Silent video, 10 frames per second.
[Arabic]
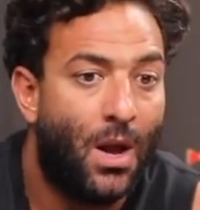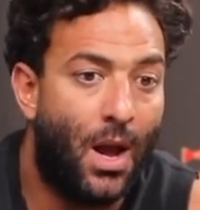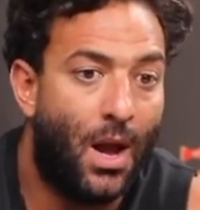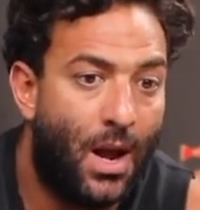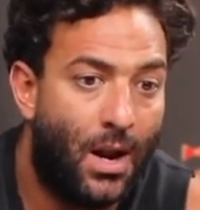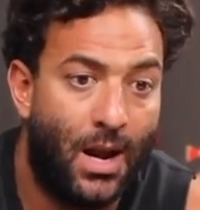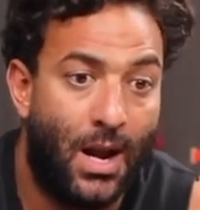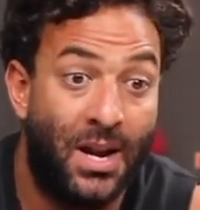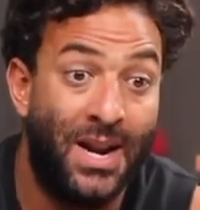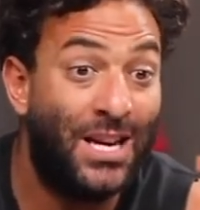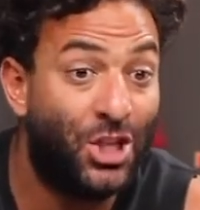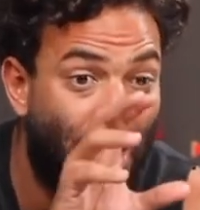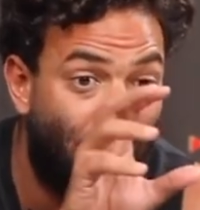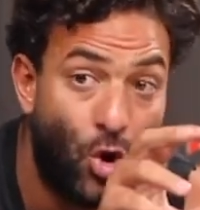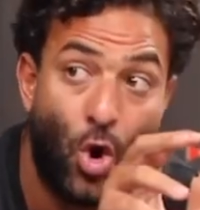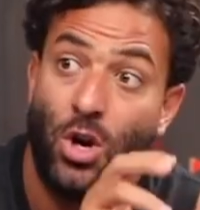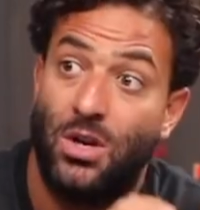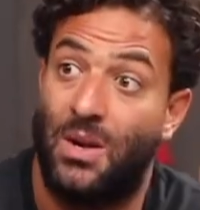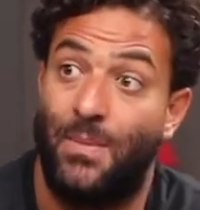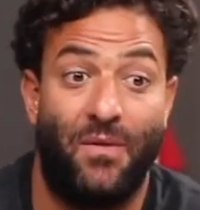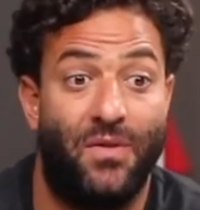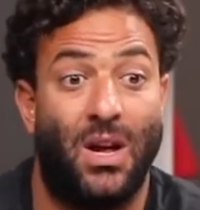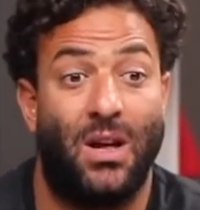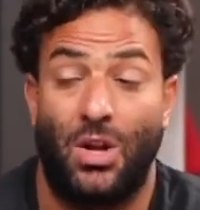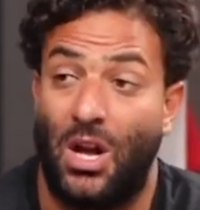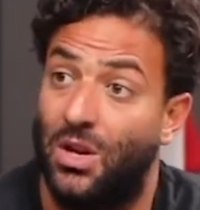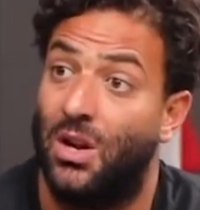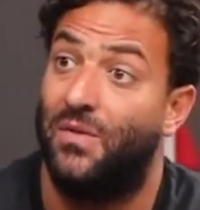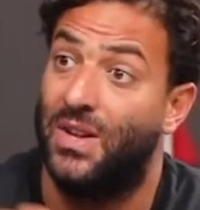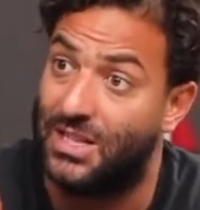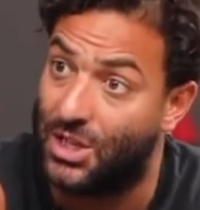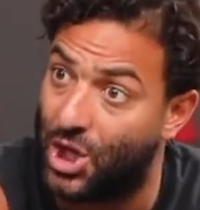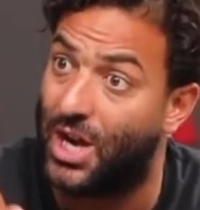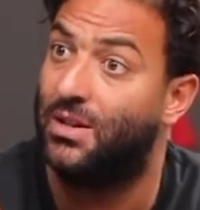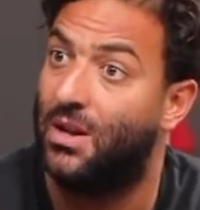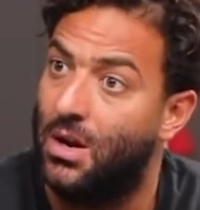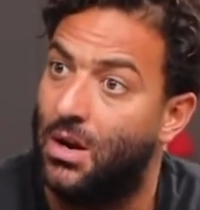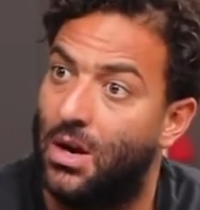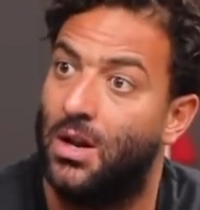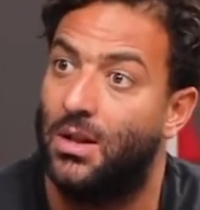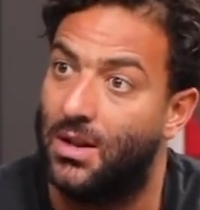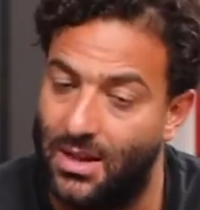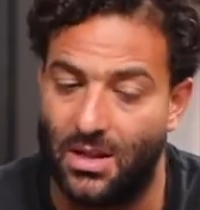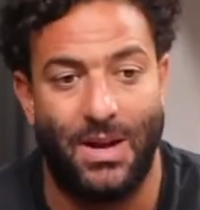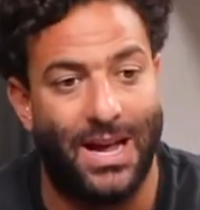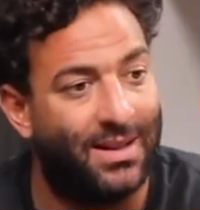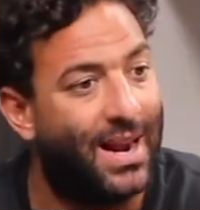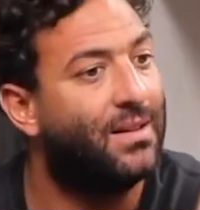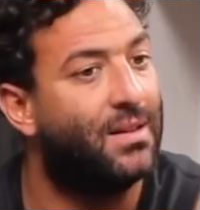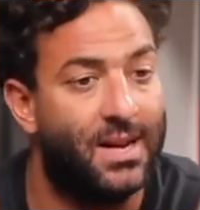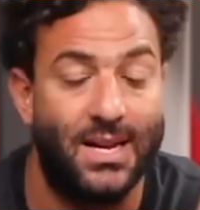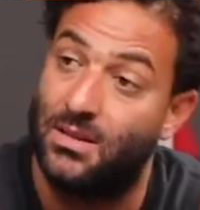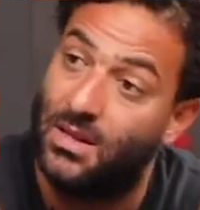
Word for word: آه، لنايجل ديونج زي ما كان في تحضير لفيسلي شنايدر ان ان انت بيأتراكت الناس